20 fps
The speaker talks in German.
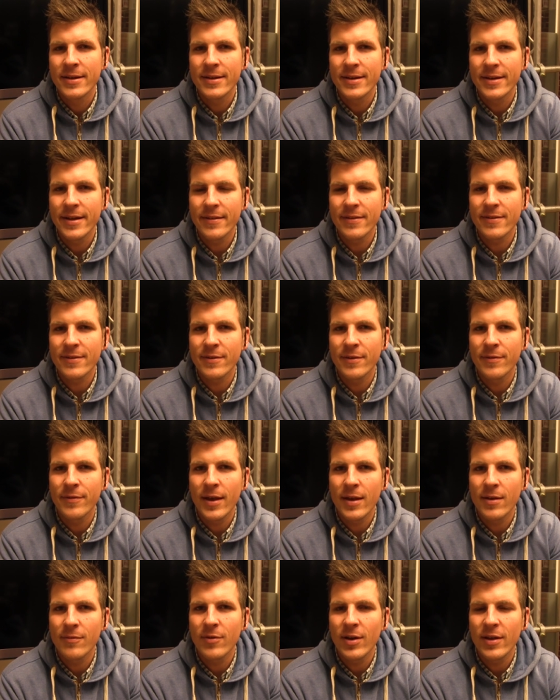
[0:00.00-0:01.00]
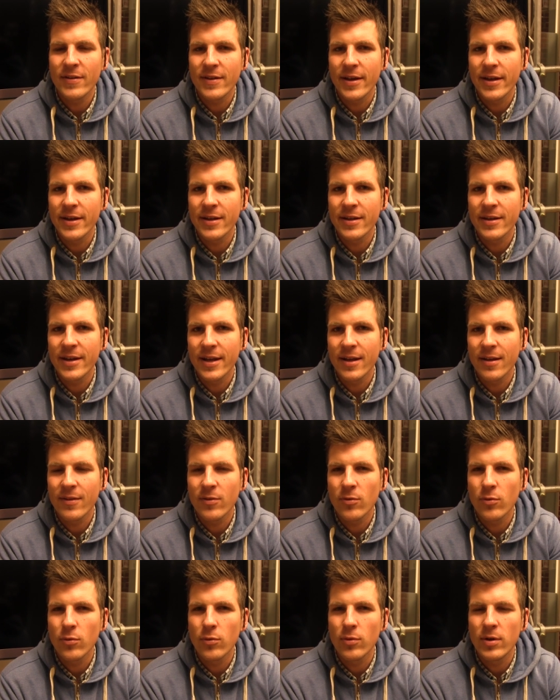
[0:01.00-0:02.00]
Äh, jetzt werden vielleicht einige denken
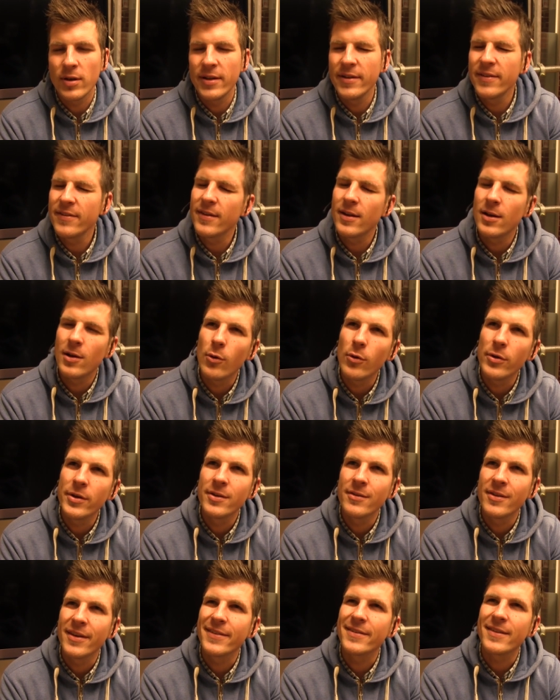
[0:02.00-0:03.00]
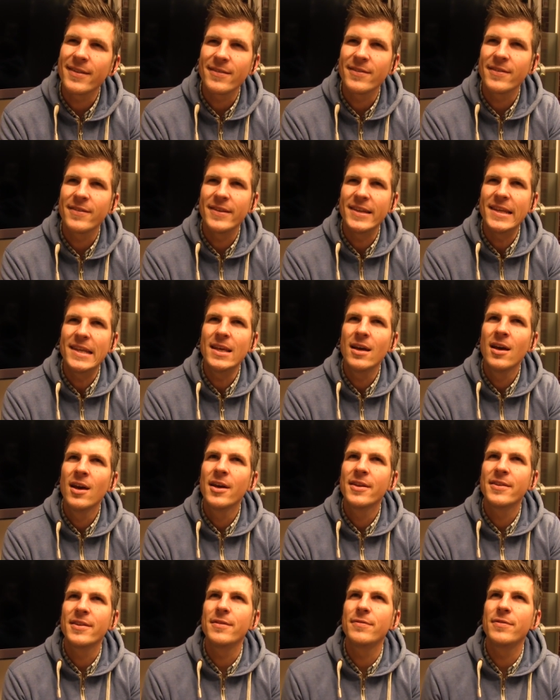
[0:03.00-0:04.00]
so, Lindsay Lohan, ist das nicht die,
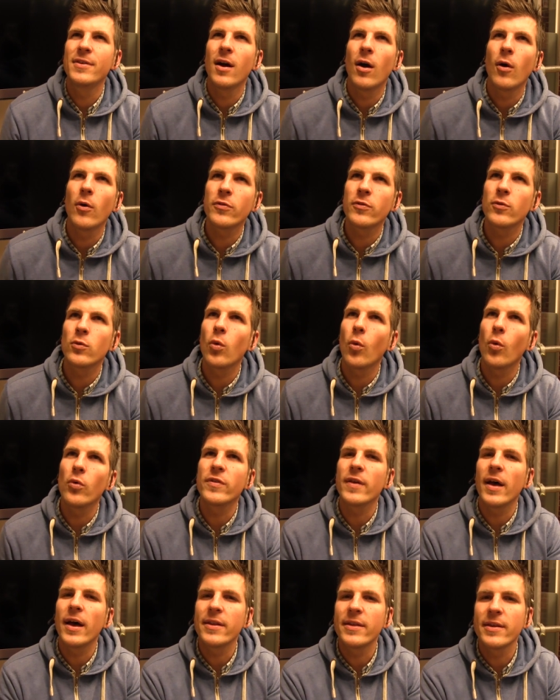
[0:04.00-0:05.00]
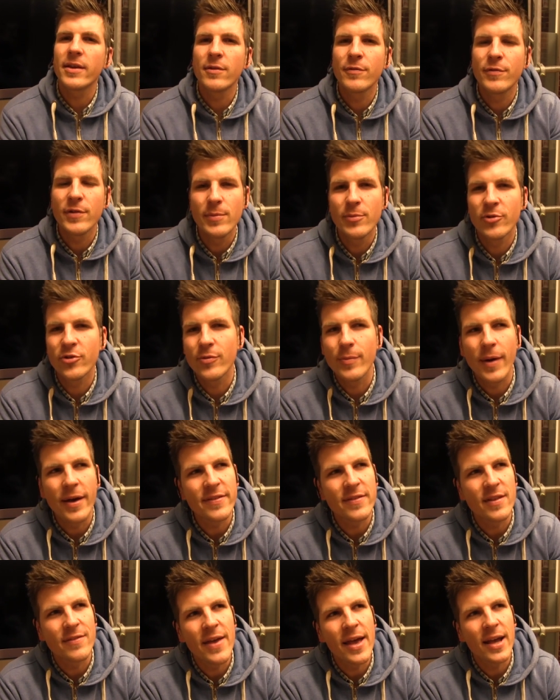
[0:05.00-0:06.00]
die wir aus so großartigen filmischen
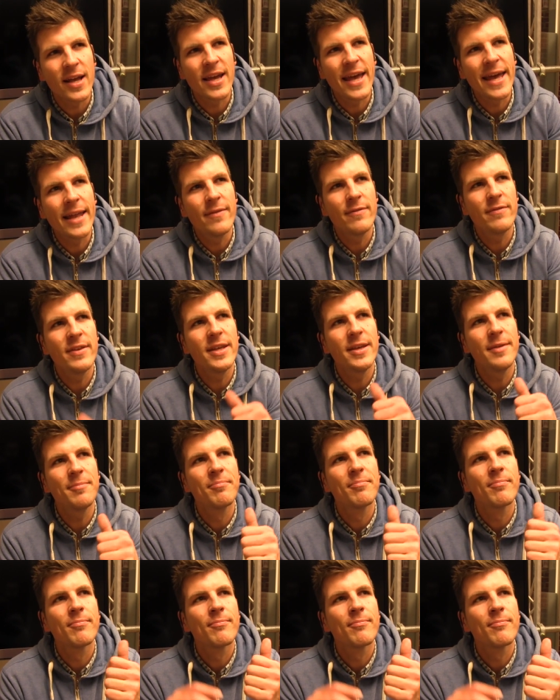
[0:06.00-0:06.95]
Meisterwerken kennen wie...